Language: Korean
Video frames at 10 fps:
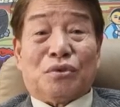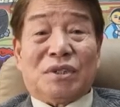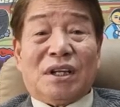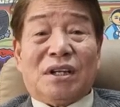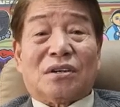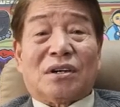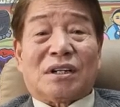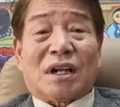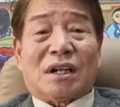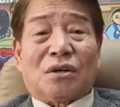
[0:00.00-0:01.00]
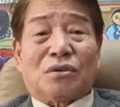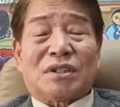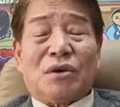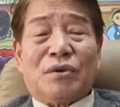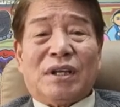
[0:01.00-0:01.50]
부자의 역할을 안
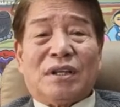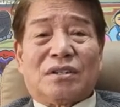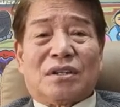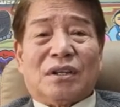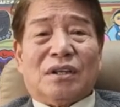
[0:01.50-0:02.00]
하고 사회에